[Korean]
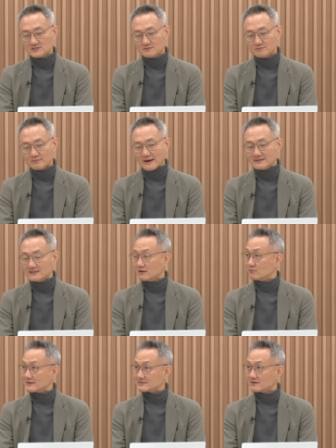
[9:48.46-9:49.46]
많이
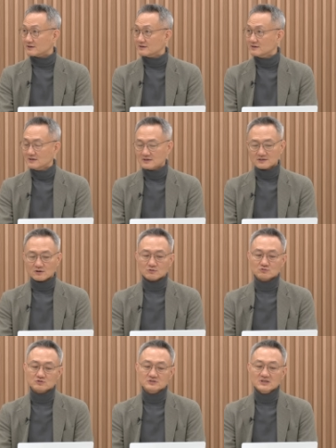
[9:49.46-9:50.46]
내려왔어요. 음.
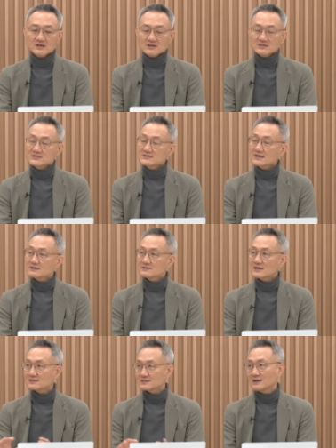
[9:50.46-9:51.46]
결국은 시장은
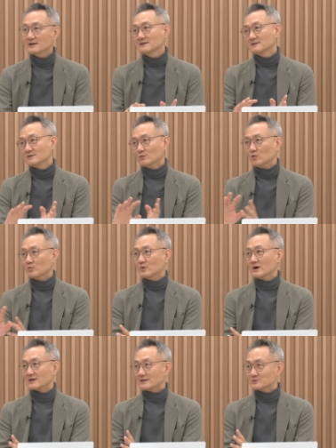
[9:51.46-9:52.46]
항상
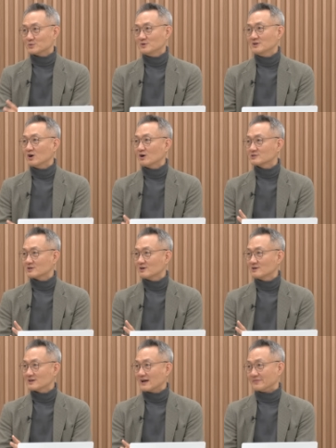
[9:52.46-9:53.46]
오버하게
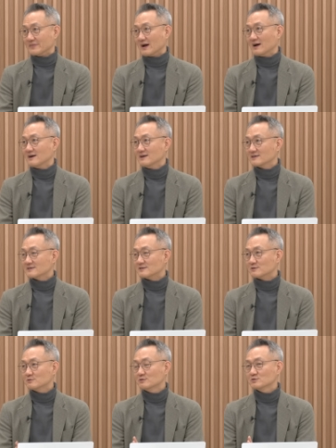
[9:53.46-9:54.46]
쏠려서 간다.
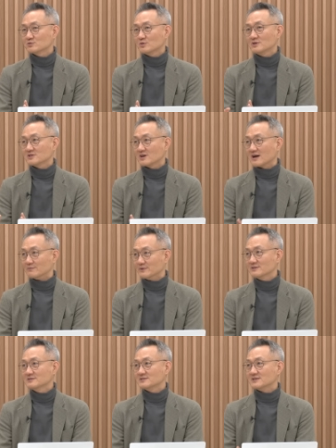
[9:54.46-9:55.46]
그리고 쏠려서
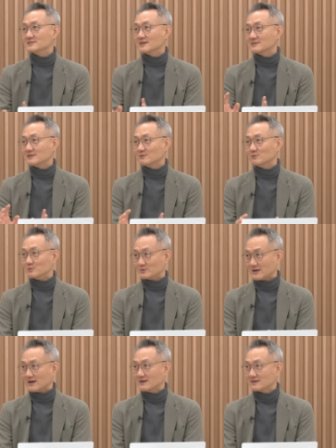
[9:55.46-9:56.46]
가면 제자리로
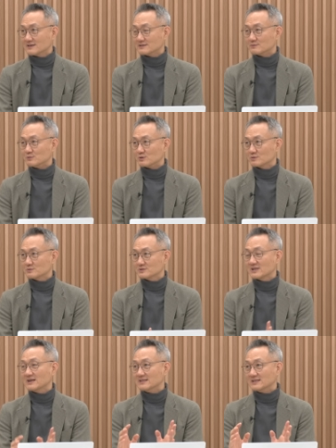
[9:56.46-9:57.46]
온다. 그래서 뭐
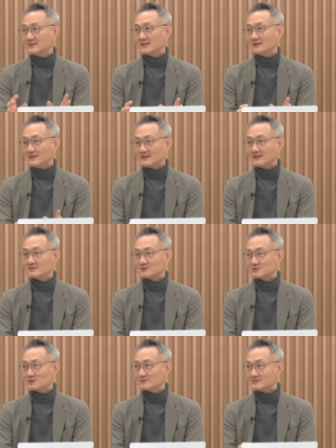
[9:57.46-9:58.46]
코스탈린이나 얘기하는
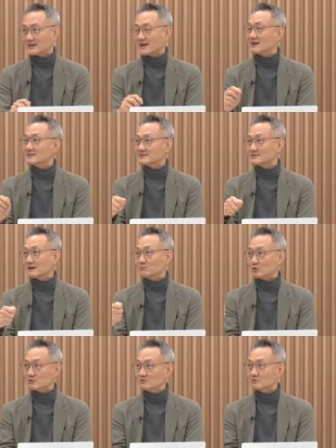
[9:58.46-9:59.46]
것처럼 이제 강아지가
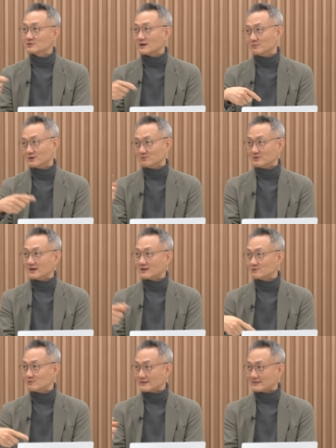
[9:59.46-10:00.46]
뭐 끌고 가면
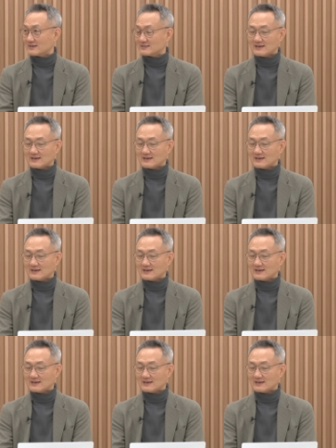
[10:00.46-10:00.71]
위아래로 왔다 갔다